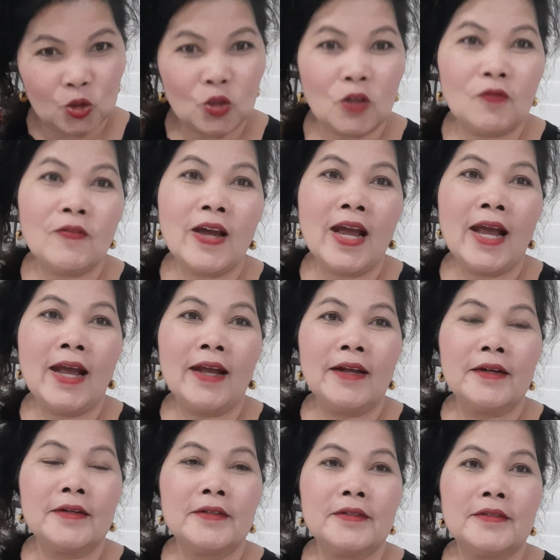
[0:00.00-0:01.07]
จนว่า
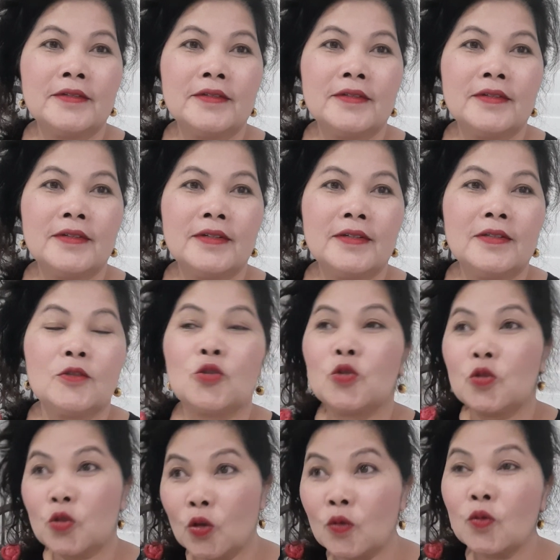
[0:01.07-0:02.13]

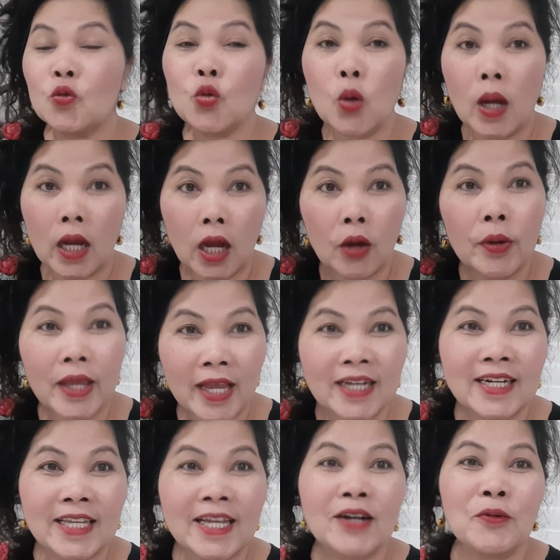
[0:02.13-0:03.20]
จนตัวเขาเอง
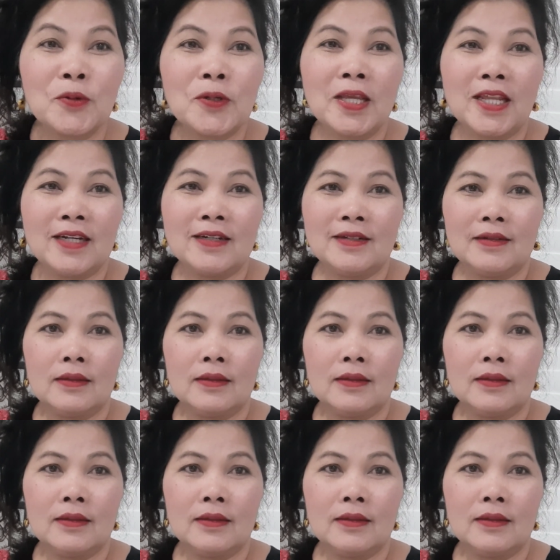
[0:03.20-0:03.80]
นะยังงงงิด